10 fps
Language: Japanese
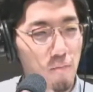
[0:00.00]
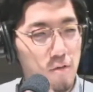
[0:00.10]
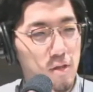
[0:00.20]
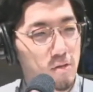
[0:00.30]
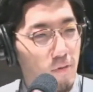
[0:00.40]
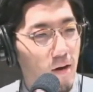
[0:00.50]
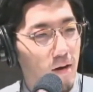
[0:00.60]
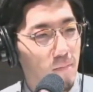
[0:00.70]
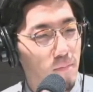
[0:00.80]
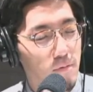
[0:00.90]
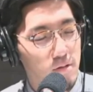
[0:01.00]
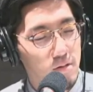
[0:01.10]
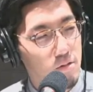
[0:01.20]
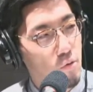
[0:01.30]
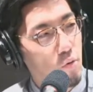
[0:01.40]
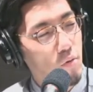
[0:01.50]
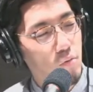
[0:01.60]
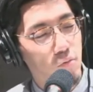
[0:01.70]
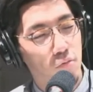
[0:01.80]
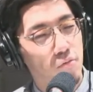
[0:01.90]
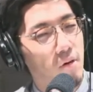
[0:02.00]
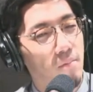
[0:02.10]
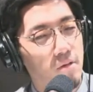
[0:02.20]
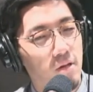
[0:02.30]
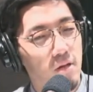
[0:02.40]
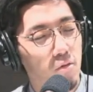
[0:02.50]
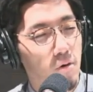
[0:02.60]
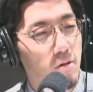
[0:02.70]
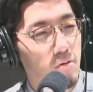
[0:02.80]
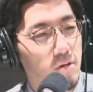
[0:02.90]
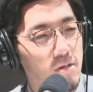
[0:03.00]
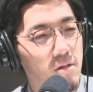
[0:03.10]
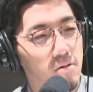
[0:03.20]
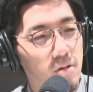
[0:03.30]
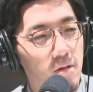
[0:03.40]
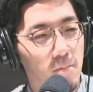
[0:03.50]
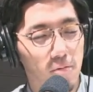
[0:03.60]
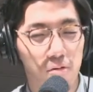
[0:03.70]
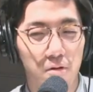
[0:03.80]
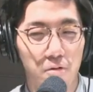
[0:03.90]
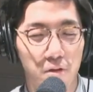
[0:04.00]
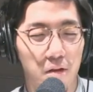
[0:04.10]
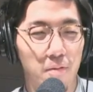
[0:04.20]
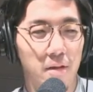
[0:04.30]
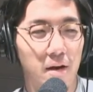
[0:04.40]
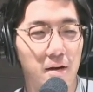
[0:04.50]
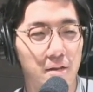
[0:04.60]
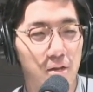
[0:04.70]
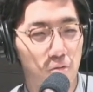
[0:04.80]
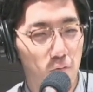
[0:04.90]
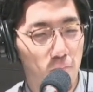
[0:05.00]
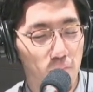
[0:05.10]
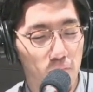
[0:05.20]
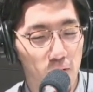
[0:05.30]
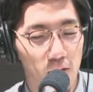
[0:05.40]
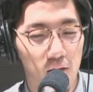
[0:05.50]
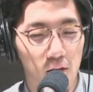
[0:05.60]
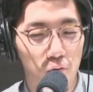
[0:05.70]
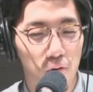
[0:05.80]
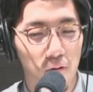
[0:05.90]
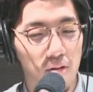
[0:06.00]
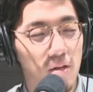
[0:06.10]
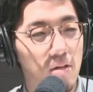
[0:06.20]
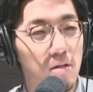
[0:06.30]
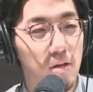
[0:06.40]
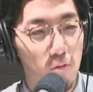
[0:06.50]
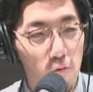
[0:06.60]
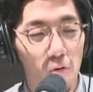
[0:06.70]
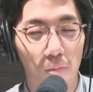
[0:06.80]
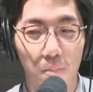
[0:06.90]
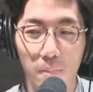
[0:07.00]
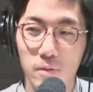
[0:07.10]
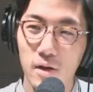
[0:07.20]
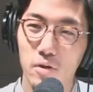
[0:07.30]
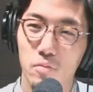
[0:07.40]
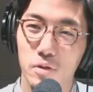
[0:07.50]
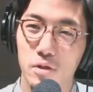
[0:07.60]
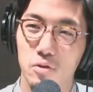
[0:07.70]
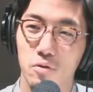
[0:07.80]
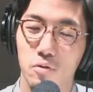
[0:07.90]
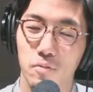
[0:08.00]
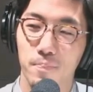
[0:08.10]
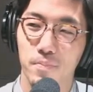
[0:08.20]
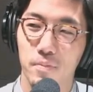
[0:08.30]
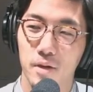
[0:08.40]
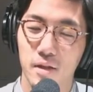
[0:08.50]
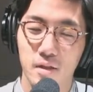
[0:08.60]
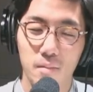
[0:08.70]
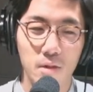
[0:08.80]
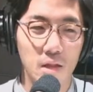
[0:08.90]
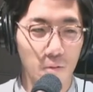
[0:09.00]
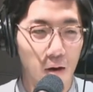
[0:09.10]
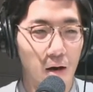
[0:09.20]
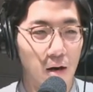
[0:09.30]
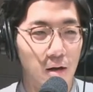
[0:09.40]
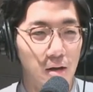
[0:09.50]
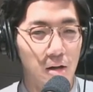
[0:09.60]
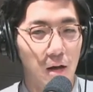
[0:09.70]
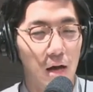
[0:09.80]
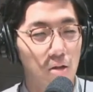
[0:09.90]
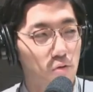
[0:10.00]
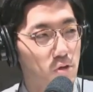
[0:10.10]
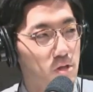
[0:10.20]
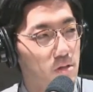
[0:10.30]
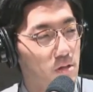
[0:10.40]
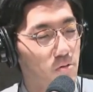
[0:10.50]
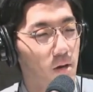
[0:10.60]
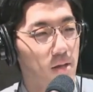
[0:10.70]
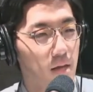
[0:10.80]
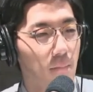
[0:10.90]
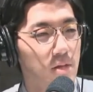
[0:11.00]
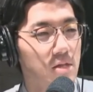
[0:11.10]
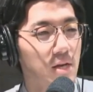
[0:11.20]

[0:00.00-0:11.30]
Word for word: でも実は小学校の頃とかあんま好きとかそんなんじゃなくて、まあ、普通にこうテレビに流れてるの見ていいなとかはあったんですけど、うんうん、まあ、ピアノも一応やってみては半年ぐらいでやめ